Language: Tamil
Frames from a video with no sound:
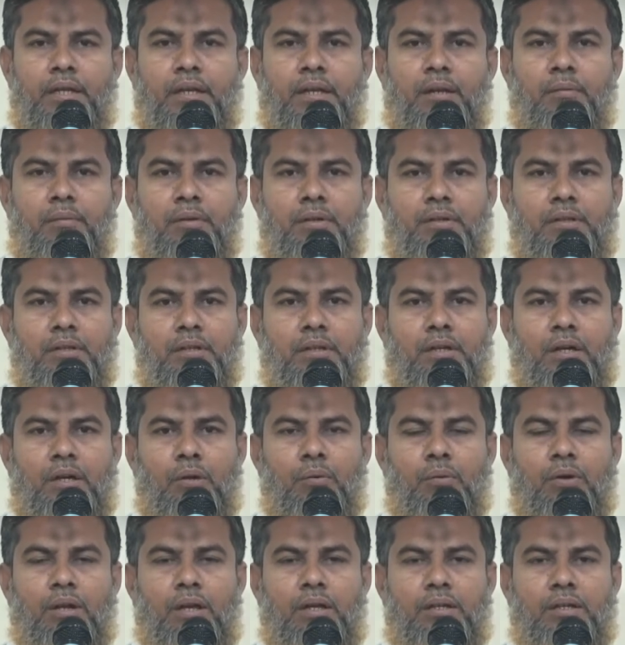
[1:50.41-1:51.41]
நமக்கு
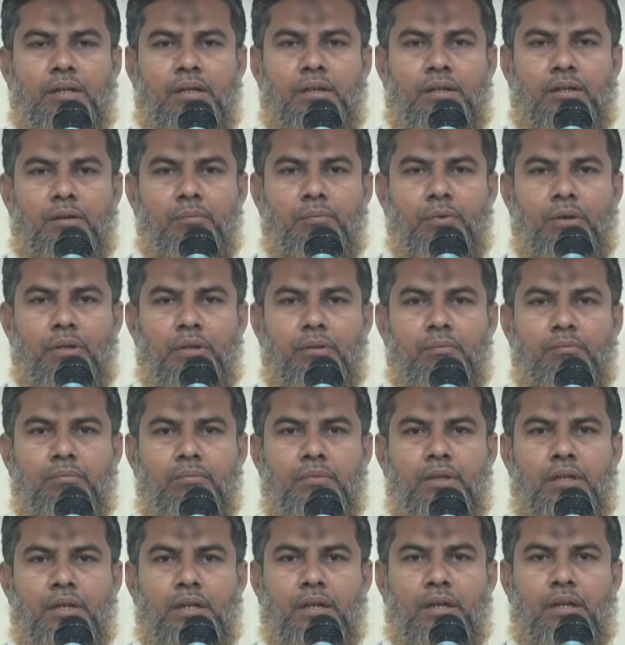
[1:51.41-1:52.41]
கடவுளாக இருக்க முடியும்
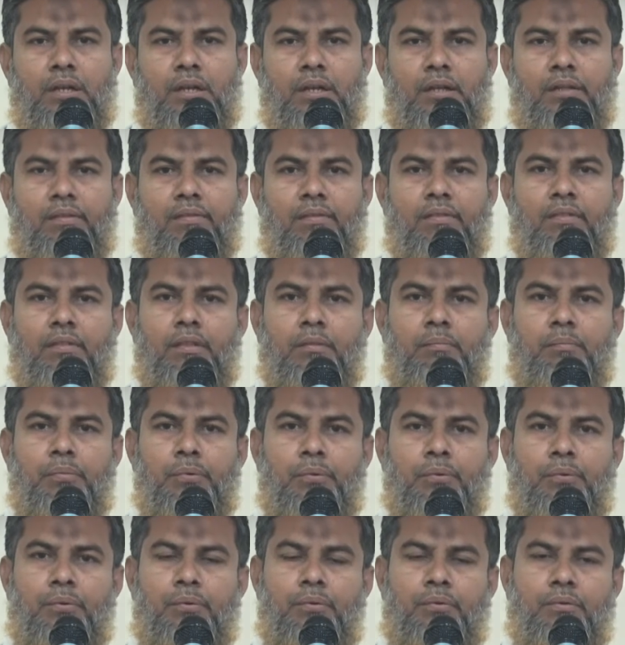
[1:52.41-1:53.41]
என்கின்ற
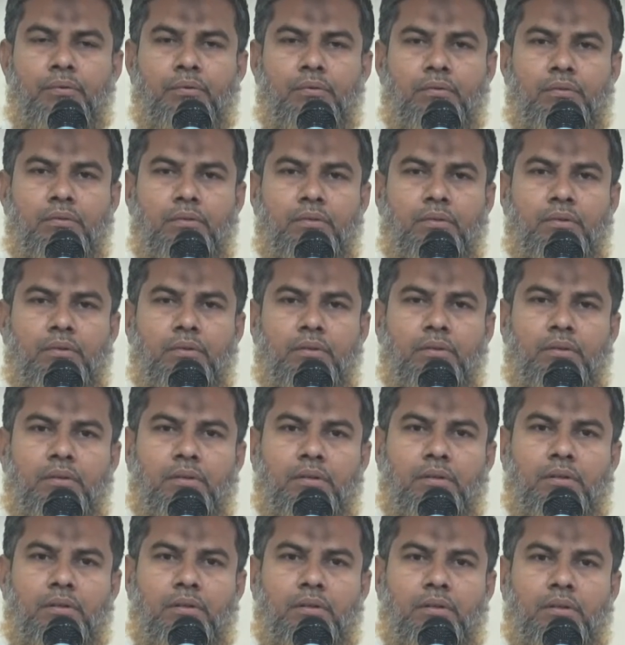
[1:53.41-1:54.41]
சிந்திப்பு
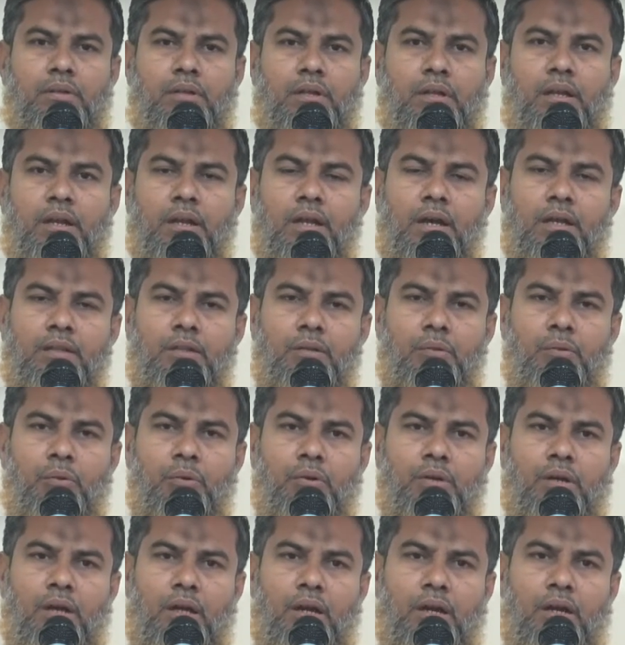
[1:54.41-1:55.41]
இல்லாதது
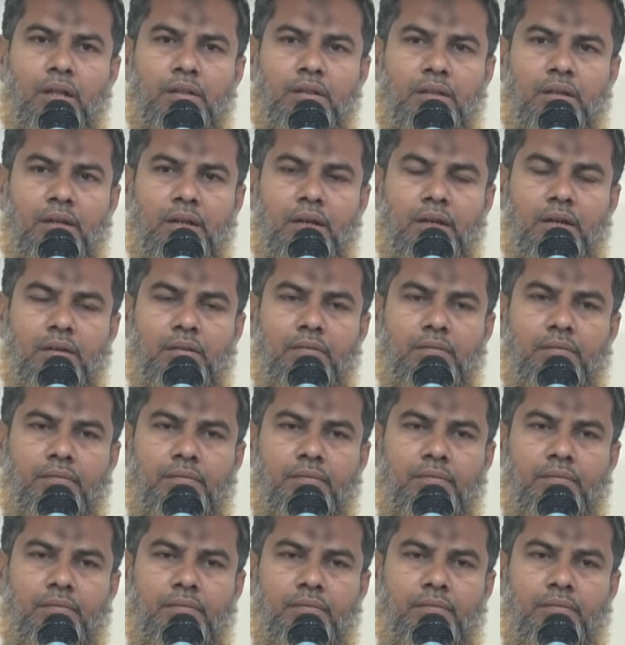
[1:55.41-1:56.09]
ஒரு காரணத்தினால்